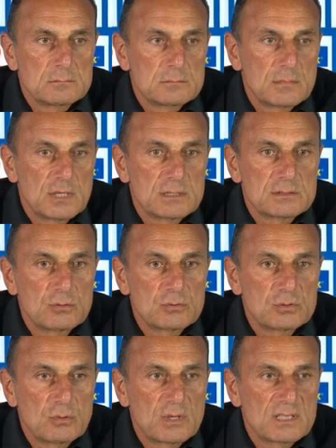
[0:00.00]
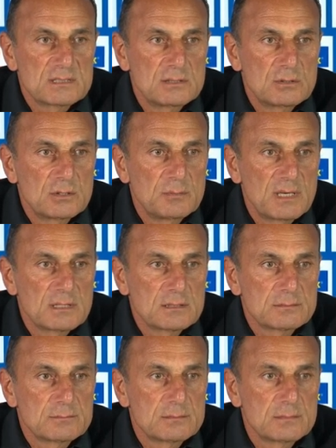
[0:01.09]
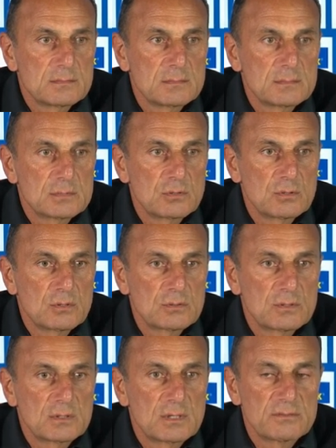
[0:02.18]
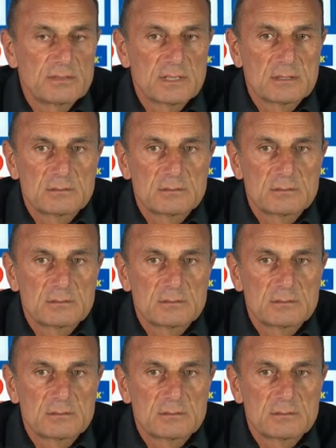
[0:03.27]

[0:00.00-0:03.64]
Voilà, c'est sur l'occasion qu'ils ont, ils marquent. Sur le contre, à la fin.